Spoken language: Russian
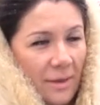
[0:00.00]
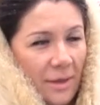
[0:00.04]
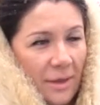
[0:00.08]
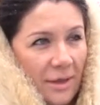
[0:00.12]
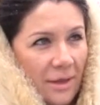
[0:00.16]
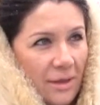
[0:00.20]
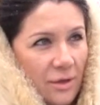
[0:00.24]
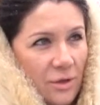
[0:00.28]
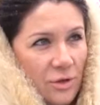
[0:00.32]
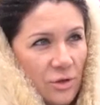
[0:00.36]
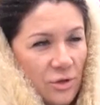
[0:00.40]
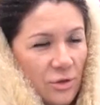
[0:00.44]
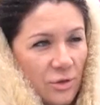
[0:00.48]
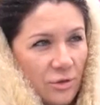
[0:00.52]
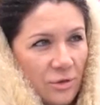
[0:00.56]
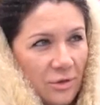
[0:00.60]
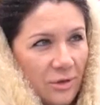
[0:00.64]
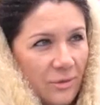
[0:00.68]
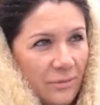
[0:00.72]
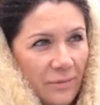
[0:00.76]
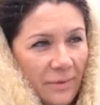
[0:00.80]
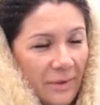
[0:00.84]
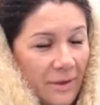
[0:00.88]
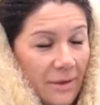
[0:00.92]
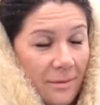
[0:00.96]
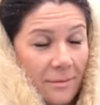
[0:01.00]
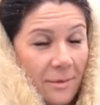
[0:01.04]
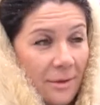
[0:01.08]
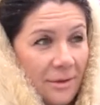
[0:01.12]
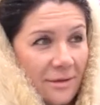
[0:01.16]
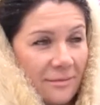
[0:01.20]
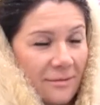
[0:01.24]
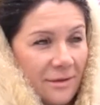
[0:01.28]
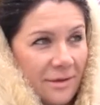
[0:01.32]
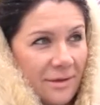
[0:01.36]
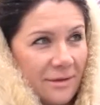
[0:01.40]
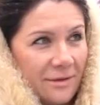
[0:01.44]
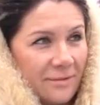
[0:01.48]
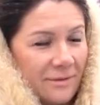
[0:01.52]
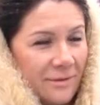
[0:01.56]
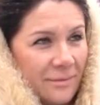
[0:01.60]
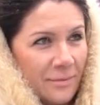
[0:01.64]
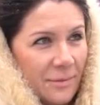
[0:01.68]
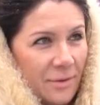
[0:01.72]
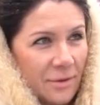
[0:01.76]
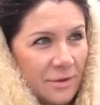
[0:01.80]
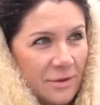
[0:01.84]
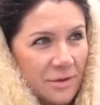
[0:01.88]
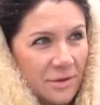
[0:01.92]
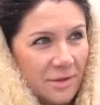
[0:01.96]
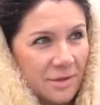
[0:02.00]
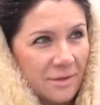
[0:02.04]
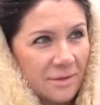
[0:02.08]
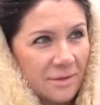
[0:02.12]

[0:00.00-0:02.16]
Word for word: пока еще не прорабатывала этот вопрос.